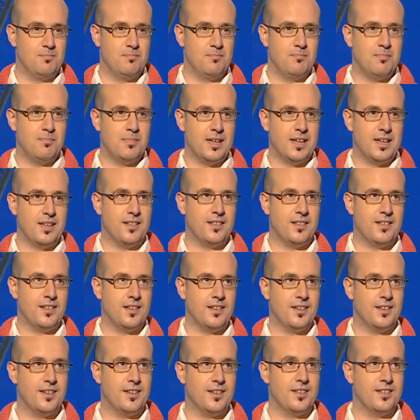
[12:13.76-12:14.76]

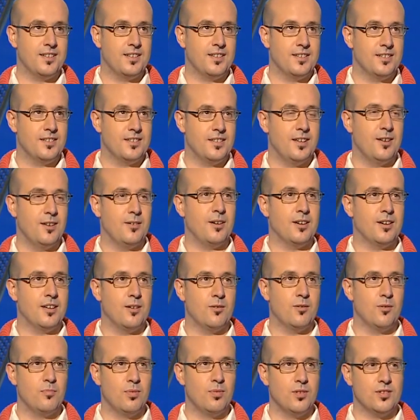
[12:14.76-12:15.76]
Parece... Que
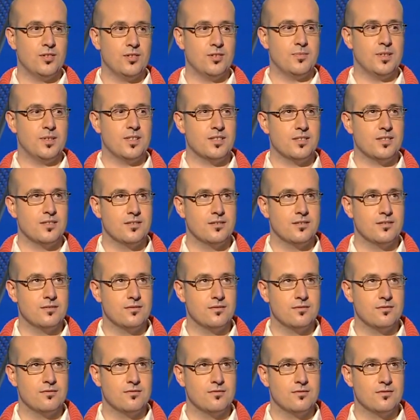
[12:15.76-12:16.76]
un poquito más.
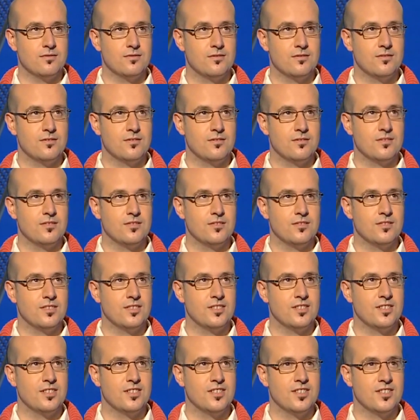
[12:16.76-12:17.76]
¿Qué quieres
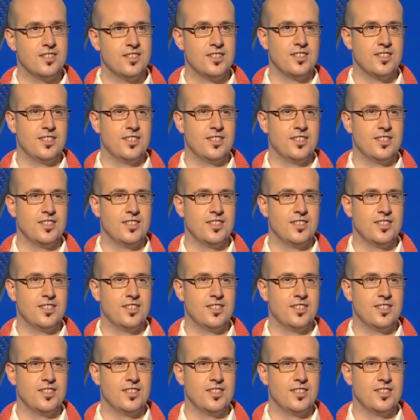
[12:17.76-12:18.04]
que diga?